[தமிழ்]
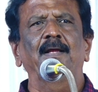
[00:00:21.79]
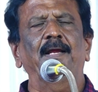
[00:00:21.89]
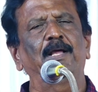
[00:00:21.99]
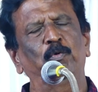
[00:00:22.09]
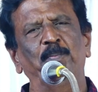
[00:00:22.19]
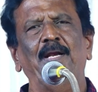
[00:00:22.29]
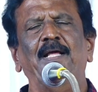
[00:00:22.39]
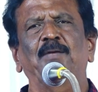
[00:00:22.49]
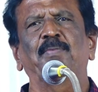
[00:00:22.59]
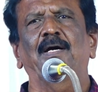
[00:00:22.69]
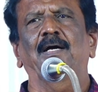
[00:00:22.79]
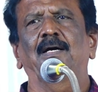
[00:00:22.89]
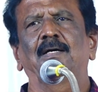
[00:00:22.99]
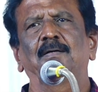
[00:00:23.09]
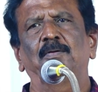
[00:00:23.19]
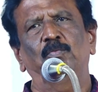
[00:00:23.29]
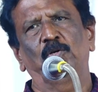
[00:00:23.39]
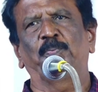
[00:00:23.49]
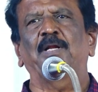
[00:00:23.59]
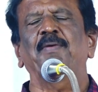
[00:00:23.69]
எனக்கு உண்மையிலே ரொம்ப
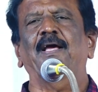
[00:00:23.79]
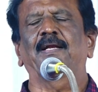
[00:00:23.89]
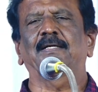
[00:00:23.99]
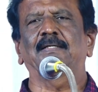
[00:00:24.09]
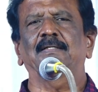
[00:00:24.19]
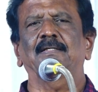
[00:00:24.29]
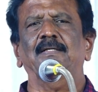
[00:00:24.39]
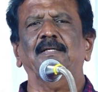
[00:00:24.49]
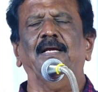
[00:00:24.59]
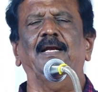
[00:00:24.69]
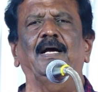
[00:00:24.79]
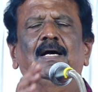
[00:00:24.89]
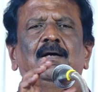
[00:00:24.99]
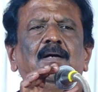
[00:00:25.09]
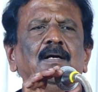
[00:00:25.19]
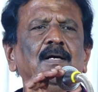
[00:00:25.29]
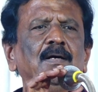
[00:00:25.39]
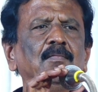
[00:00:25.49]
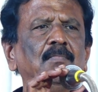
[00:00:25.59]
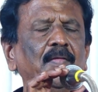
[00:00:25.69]
ஒரு பெருமையாக இருக்குது ஏன்னா
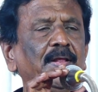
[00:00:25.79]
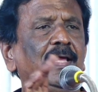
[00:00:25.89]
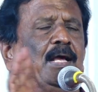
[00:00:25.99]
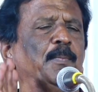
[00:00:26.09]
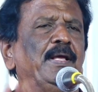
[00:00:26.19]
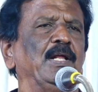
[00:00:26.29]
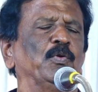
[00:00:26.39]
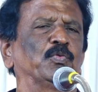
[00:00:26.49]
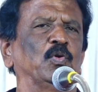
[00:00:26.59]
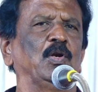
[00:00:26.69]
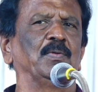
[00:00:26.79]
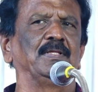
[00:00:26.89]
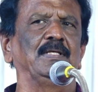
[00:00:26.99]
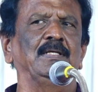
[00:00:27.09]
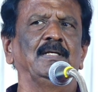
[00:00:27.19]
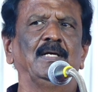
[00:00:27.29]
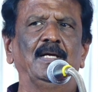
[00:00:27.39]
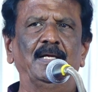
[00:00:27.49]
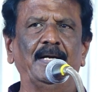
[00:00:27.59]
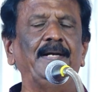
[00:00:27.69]
மதுரை அப்படிங்கிற ஒரு சொல் வந்து
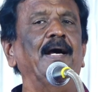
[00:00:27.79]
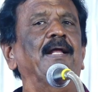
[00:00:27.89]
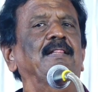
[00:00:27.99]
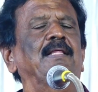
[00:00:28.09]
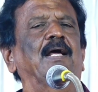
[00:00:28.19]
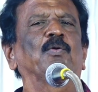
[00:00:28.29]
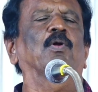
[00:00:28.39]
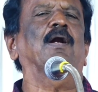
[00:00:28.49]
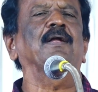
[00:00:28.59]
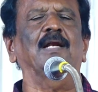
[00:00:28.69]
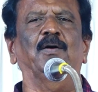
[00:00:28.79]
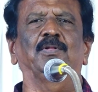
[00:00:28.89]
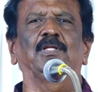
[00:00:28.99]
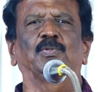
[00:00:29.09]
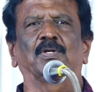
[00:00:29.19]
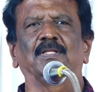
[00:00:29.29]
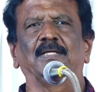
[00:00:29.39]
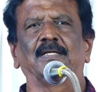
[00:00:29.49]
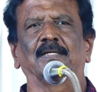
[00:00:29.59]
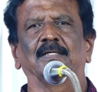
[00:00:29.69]
ரெண்டாயிரத்தி அறநூறு ஆண்டுகளாக வந்து தொடர்ந்து
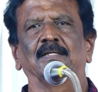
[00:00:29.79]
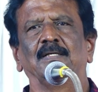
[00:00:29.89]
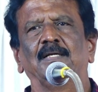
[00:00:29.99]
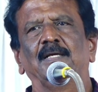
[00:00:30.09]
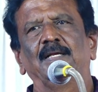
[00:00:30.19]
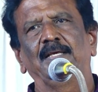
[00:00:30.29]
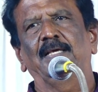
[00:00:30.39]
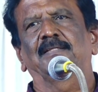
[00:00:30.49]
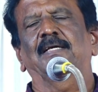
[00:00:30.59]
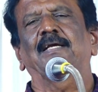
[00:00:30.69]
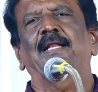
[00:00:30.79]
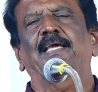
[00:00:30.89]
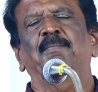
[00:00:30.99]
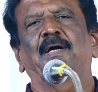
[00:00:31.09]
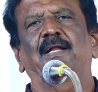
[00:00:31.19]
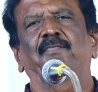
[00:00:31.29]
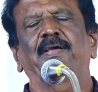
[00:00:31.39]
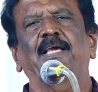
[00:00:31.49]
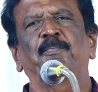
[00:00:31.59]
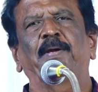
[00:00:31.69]
இருக்குது நீங்கள் சங்க இலக்கியமான
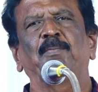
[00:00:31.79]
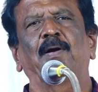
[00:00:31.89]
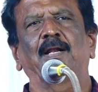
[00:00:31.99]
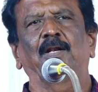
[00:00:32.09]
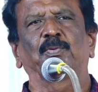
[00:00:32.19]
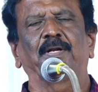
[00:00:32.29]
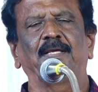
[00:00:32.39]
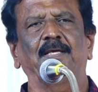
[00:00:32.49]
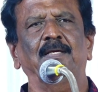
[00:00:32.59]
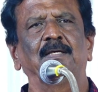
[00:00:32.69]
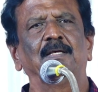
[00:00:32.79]
வையை பரிபாடல் தொடங்கி